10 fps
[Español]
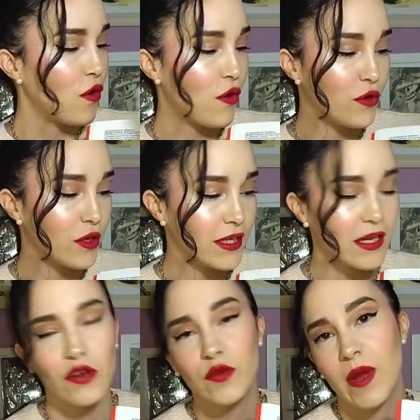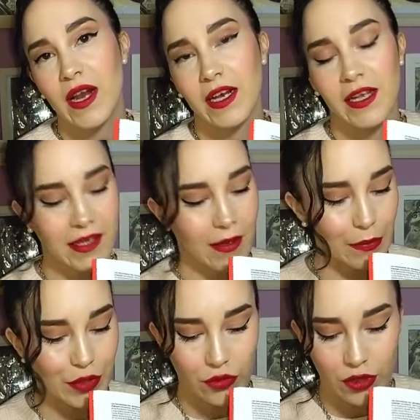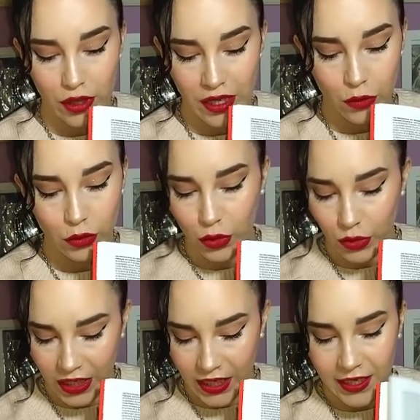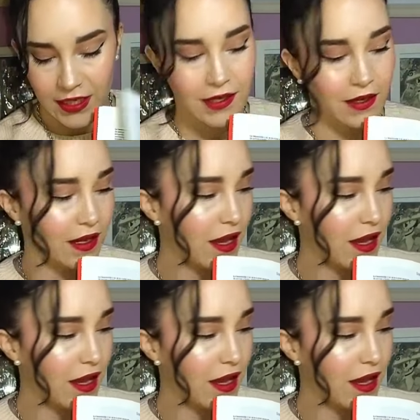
con notas a los márgenes que vamos a conocer autores